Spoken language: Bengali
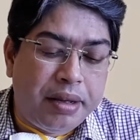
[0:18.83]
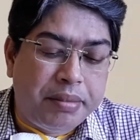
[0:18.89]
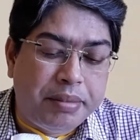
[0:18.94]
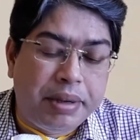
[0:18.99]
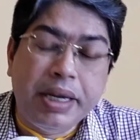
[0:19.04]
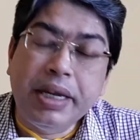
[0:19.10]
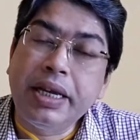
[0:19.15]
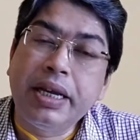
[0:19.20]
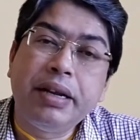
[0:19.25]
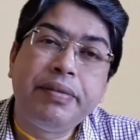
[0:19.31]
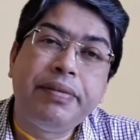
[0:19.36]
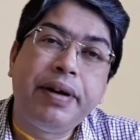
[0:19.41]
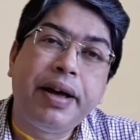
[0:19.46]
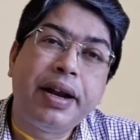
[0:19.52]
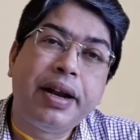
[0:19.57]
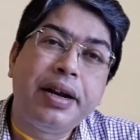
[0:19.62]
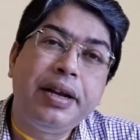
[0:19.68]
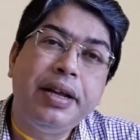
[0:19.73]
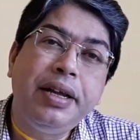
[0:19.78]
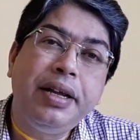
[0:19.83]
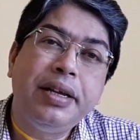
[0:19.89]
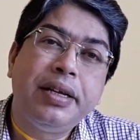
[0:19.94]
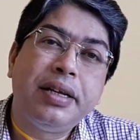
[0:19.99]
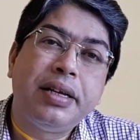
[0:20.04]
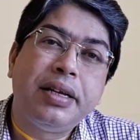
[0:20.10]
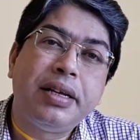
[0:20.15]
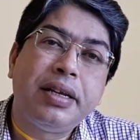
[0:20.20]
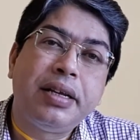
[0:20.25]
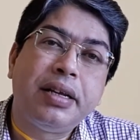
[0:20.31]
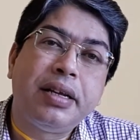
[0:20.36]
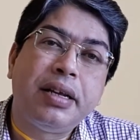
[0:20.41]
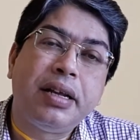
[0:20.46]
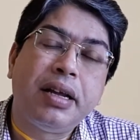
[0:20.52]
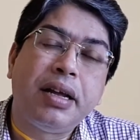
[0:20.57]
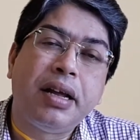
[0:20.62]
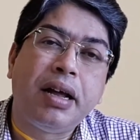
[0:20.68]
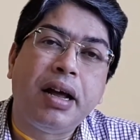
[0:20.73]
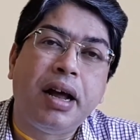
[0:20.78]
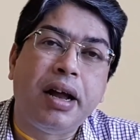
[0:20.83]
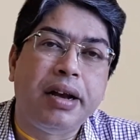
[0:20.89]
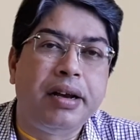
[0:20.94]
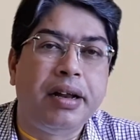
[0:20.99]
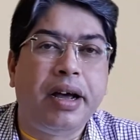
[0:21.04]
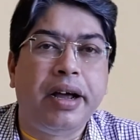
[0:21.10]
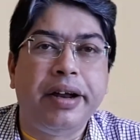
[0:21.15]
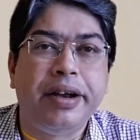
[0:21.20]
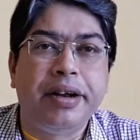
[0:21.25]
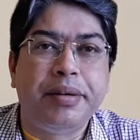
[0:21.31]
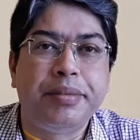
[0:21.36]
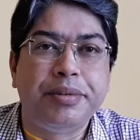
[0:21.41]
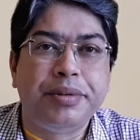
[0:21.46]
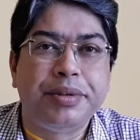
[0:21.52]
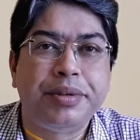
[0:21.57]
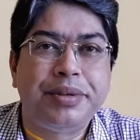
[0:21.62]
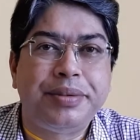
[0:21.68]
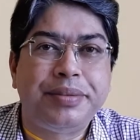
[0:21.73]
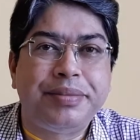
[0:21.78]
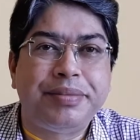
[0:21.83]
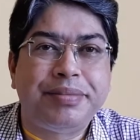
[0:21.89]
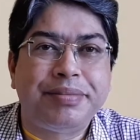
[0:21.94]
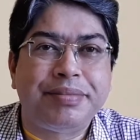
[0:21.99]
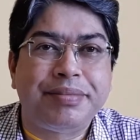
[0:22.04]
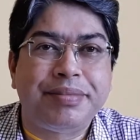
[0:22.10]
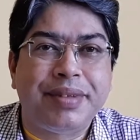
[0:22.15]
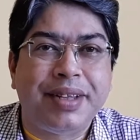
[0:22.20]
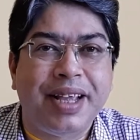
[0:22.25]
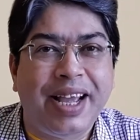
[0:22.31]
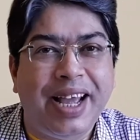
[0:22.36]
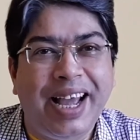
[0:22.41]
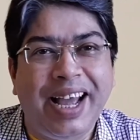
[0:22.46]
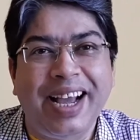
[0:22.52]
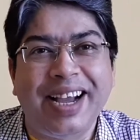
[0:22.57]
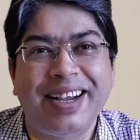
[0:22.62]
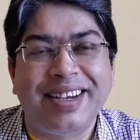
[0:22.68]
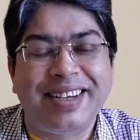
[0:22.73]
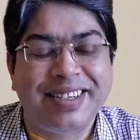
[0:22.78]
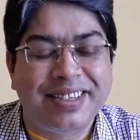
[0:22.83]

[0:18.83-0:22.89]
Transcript: মাইকেল ফ্যারাডে আর ডায়নামো এক